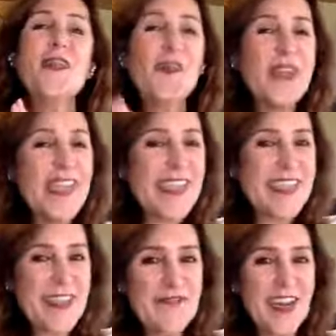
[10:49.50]

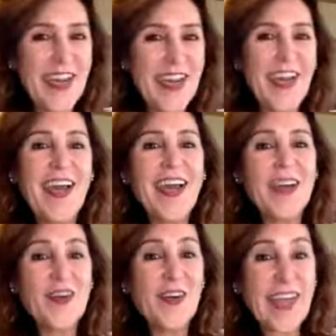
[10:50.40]
durísima
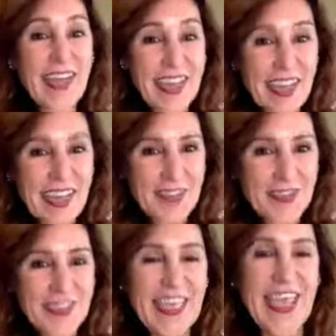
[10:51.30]
con
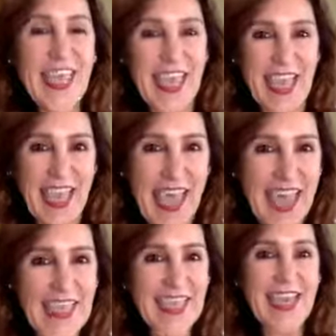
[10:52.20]
aquellos que
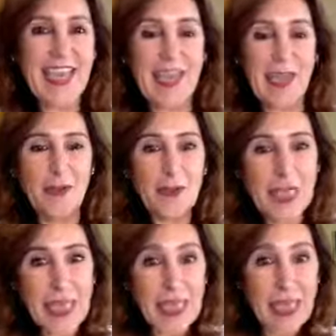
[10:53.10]
engañan, que no se
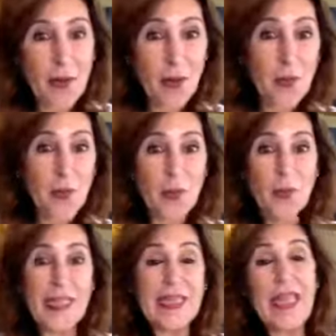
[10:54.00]
quieren
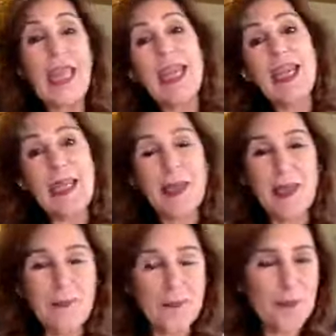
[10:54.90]
comprometer,
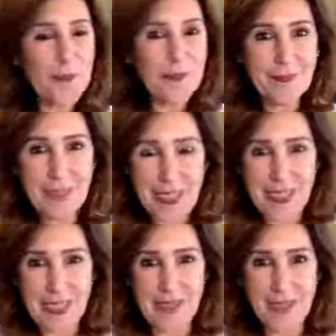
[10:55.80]
que
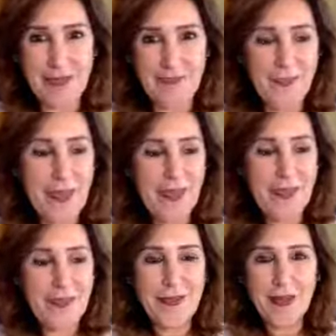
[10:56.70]
etcétera.
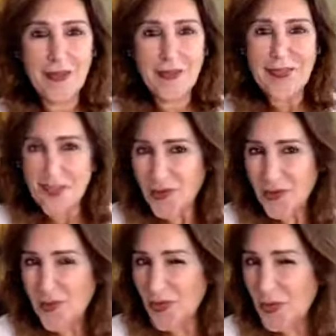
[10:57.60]
Si o
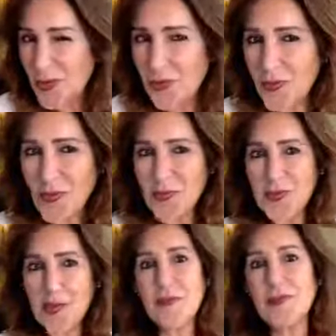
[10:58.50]
no? Tú y yo
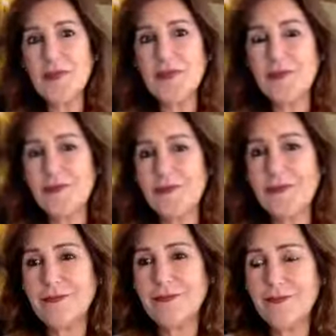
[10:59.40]
conocemos
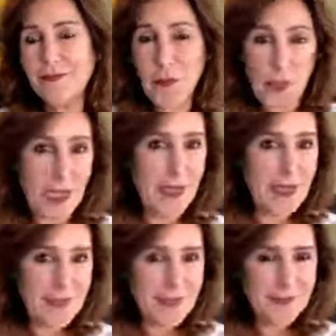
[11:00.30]

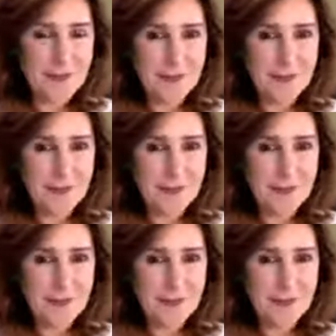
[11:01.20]
mujeres,